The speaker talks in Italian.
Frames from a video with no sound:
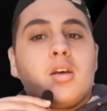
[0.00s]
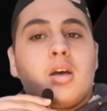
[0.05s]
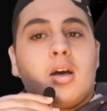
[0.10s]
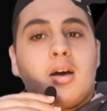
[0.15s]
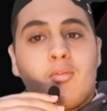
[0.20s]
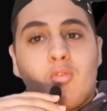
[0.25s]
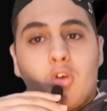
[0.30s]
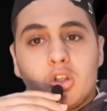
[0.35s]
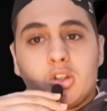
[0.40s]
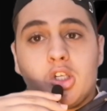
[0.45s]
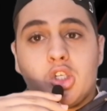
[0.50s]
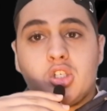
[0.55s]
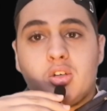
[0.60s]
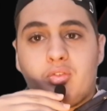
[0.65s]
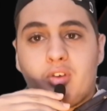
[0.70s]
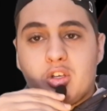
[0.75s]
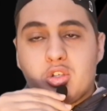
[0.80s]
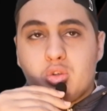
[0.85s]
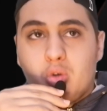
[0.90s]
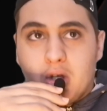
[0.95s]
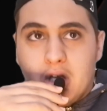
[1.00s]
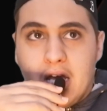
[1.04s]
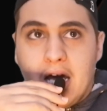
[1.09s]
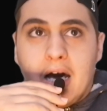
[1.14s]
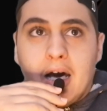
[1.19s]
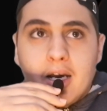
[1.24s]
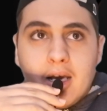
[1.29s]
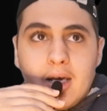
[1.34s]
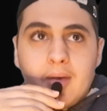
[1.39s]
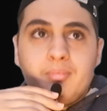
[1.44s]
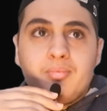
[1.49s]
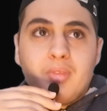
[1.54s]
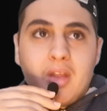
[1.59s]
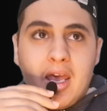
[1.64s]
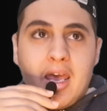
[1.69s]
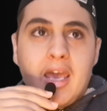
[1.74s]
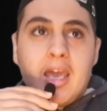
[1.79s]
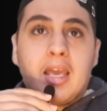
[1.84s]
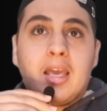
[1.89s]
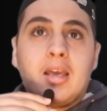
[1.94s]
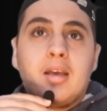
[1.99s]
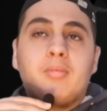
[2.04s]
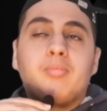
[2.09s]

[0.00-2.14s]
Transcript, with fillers: a volte ci fa sognare e,